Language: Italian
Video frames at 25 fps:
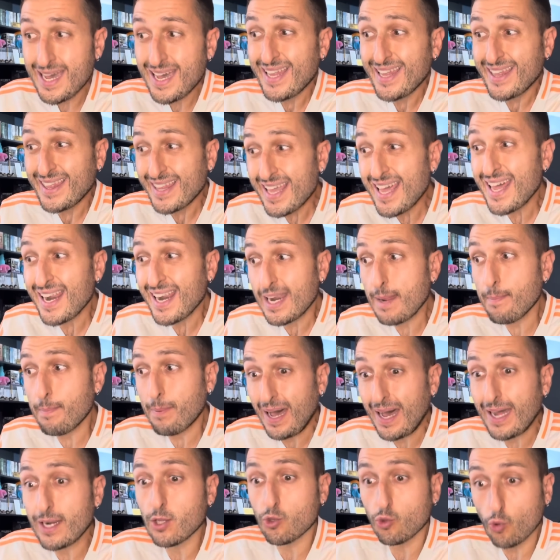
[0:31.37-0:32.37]
Nel
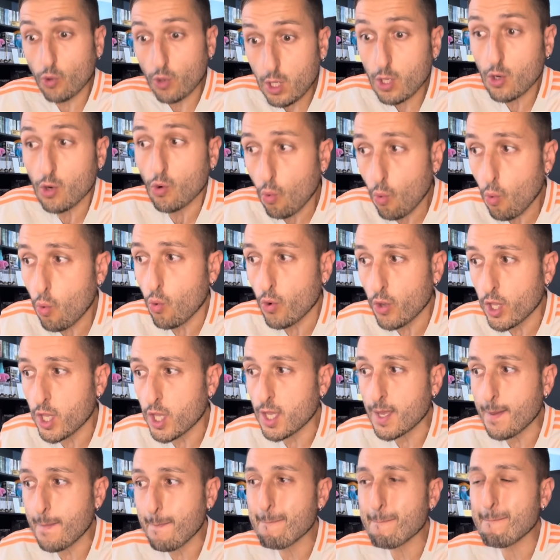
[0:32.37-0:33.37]
reparto in
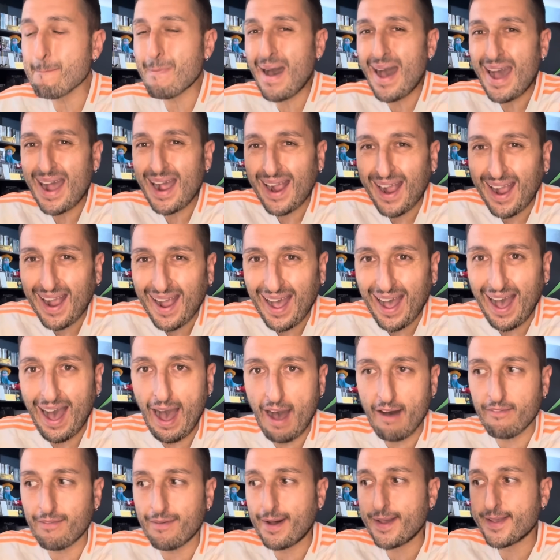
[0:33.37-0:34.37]
cui
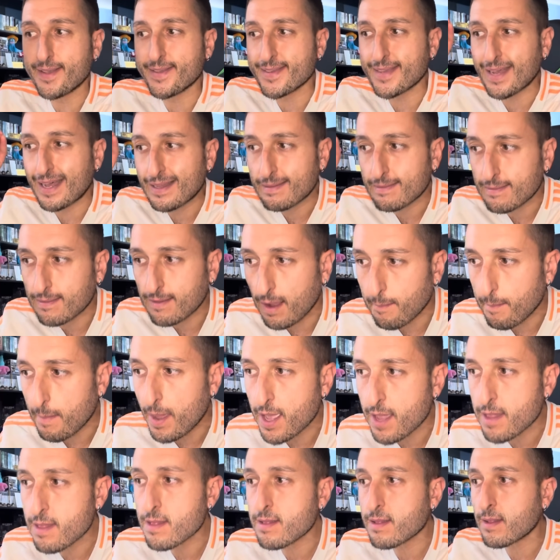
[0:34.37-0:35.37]
mancava
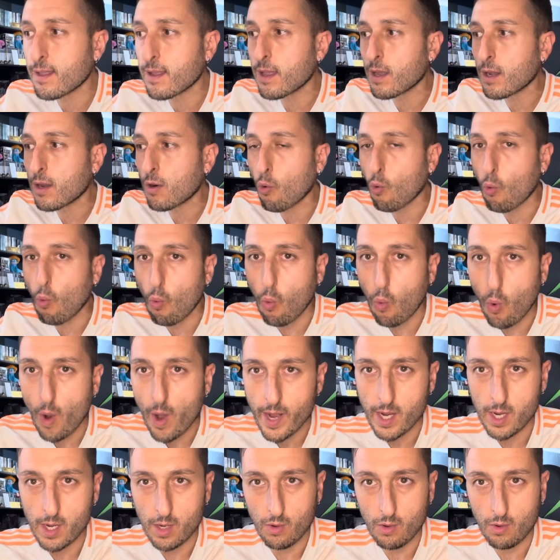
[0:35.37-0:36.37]
esattamente
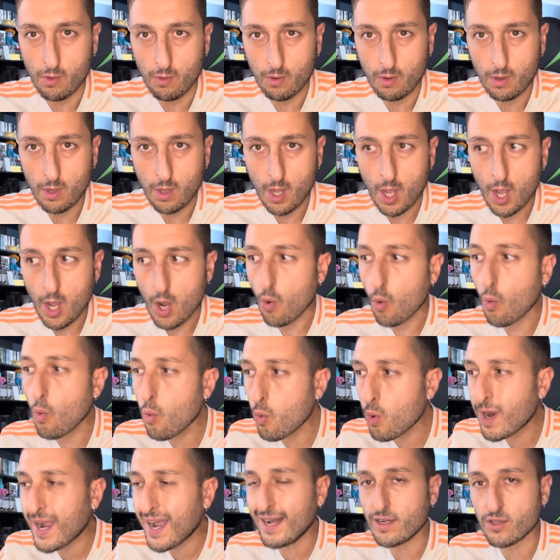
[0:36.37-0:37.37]
quello.
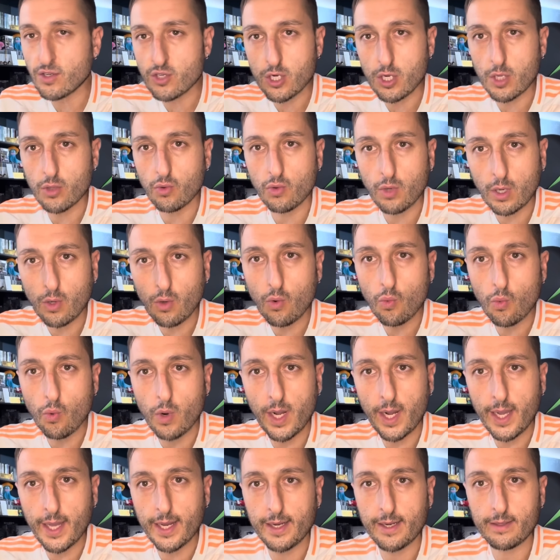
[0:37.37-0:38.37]
Un calciatore con
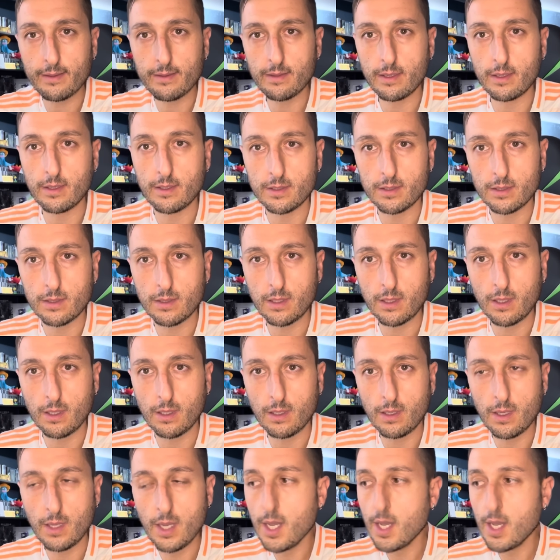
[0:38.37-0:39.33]
quelle caratteristiche.